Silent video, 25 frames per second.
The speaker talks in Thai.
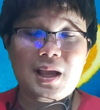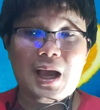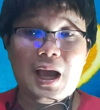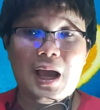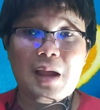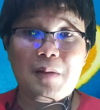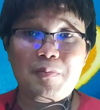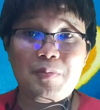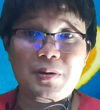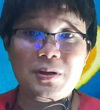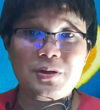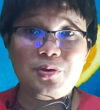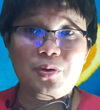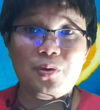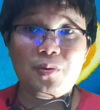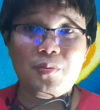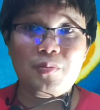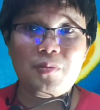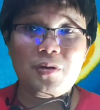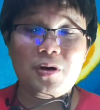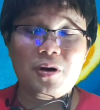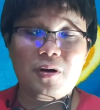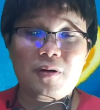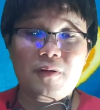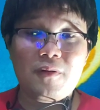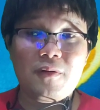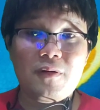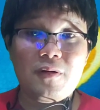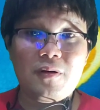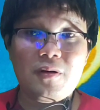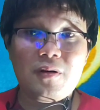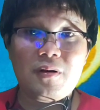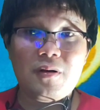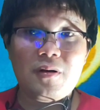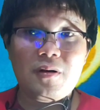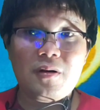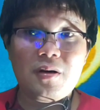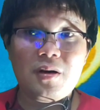การประชุมของ
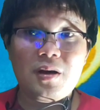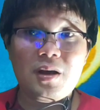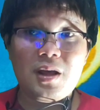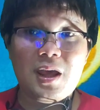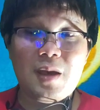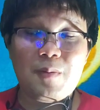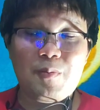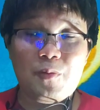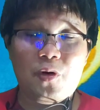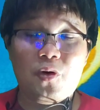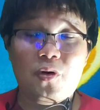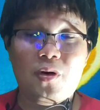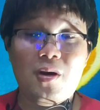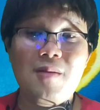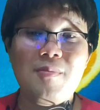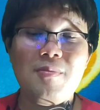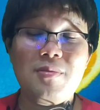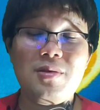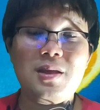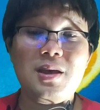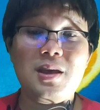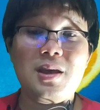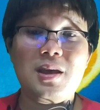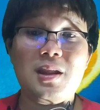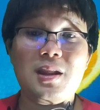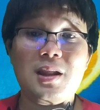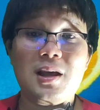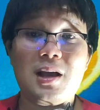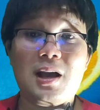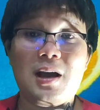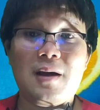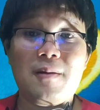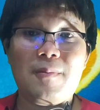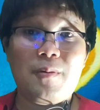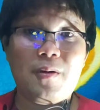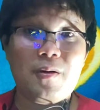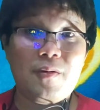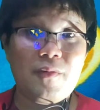FOMC นะค
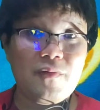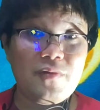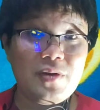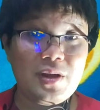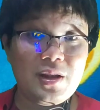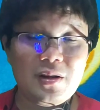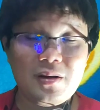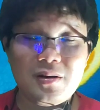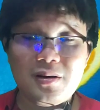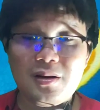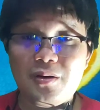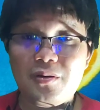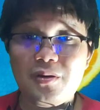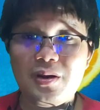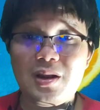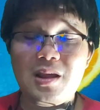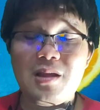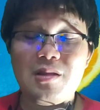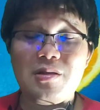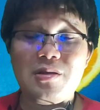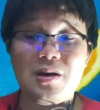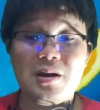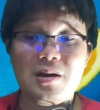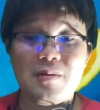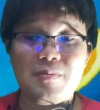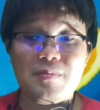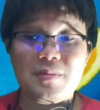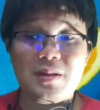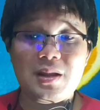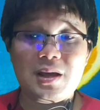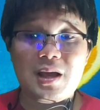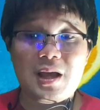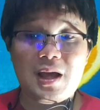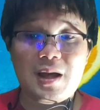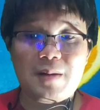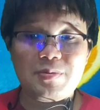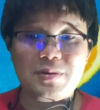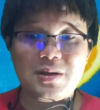รับของ Federal Reserve
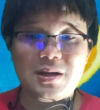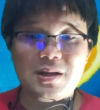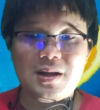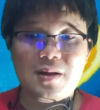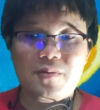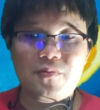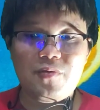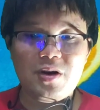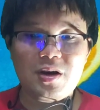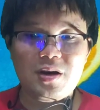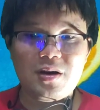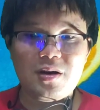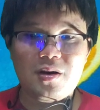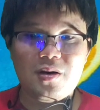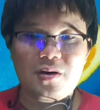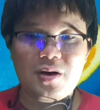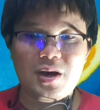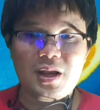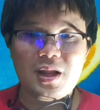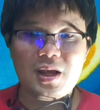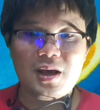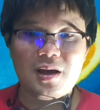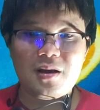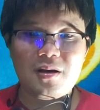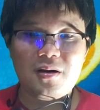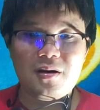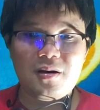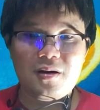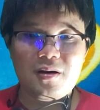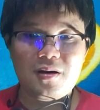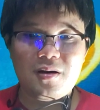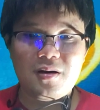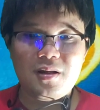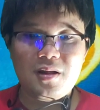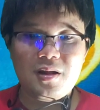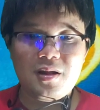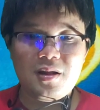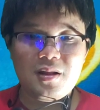นะครับ ฉะนั้นเวอร์คอยเนี่ยก็
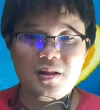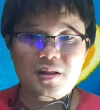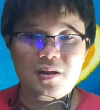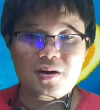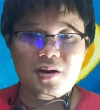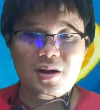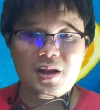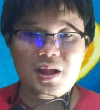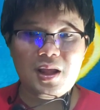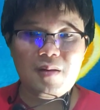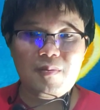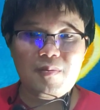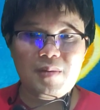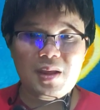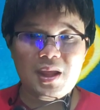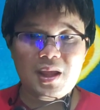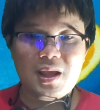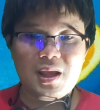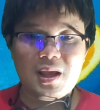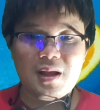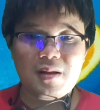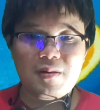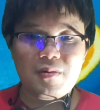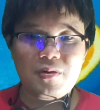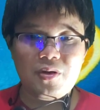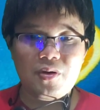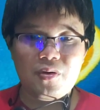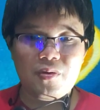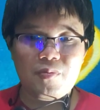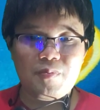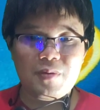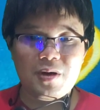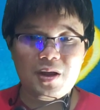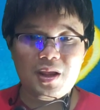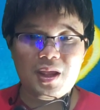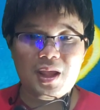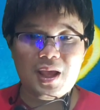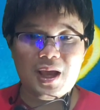ตอนนี้มีหยุด
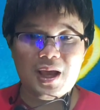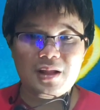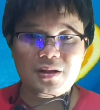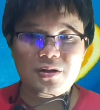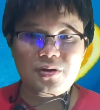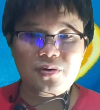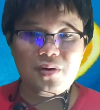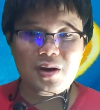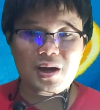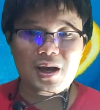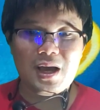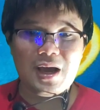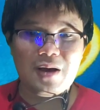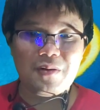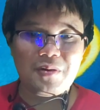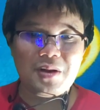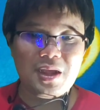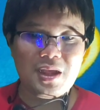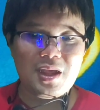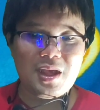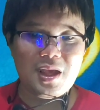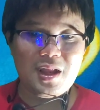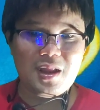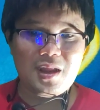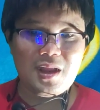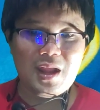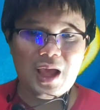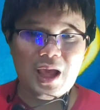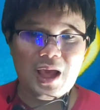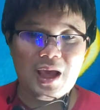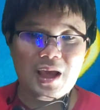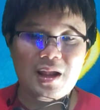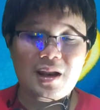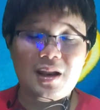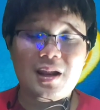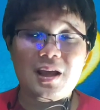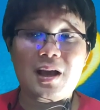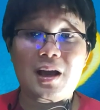บริการชั่วคราวในเคนยา
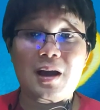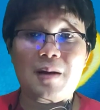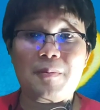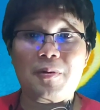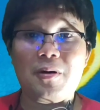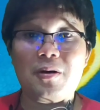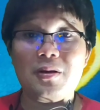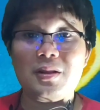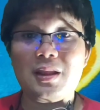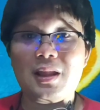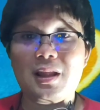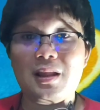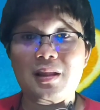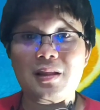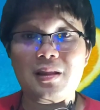นะครับ เพราะ